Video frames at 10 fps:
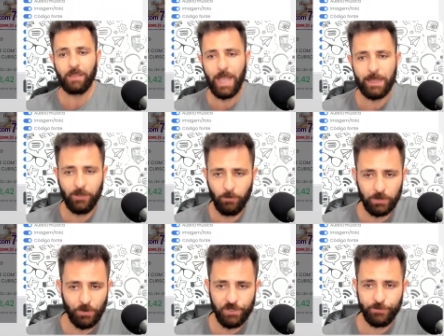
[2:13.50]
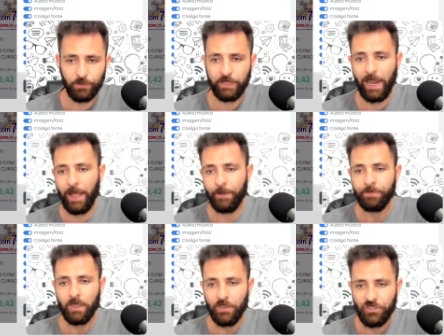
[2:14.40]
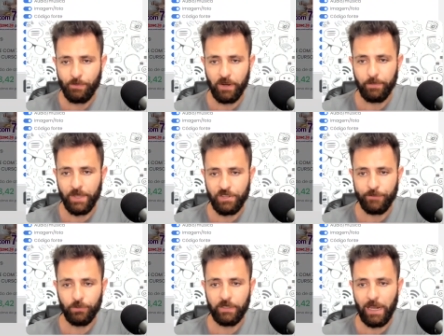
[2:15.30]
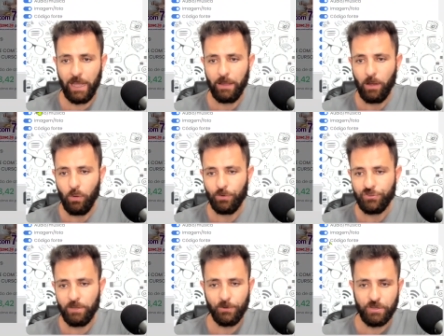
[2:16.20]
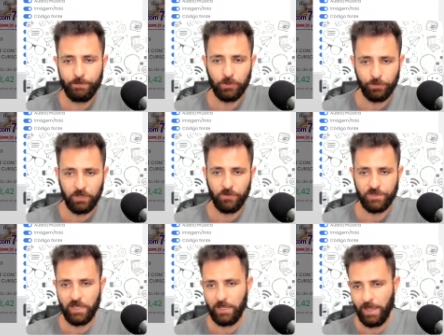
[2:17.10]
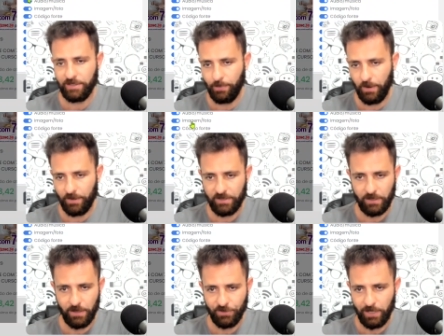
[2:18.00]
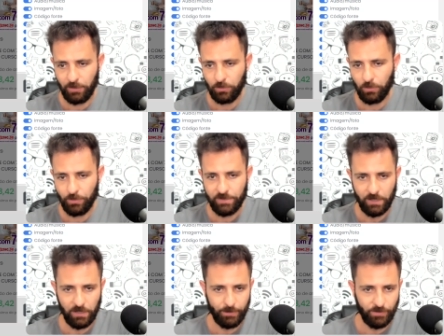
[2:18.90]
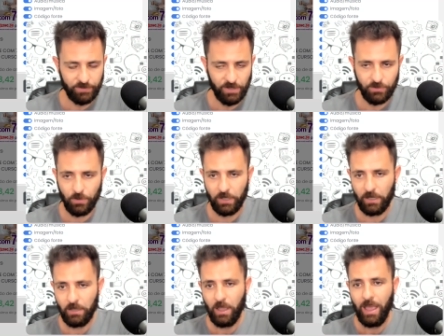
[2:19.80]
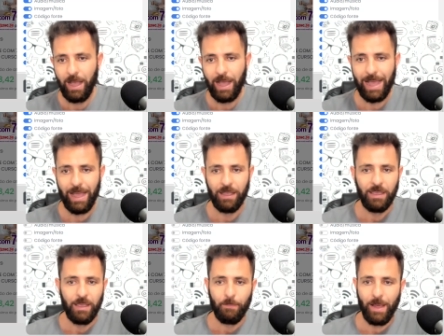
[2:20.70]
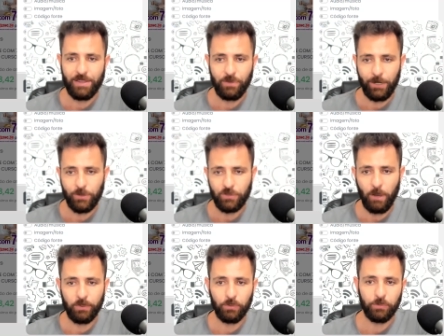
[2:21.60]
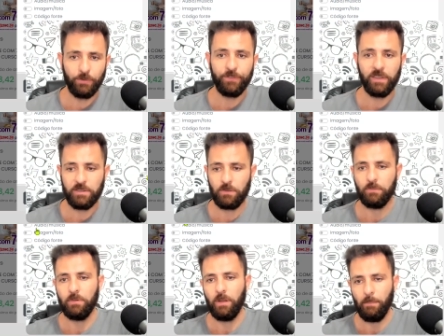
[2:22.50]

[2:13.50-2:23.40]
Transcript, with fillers: Aqui no botão de filtrar, te permite filtrar o tipo de produto que você quer. Você pode selecionar todos aqui para você escolher. Ah, mas eu quero só produto físico.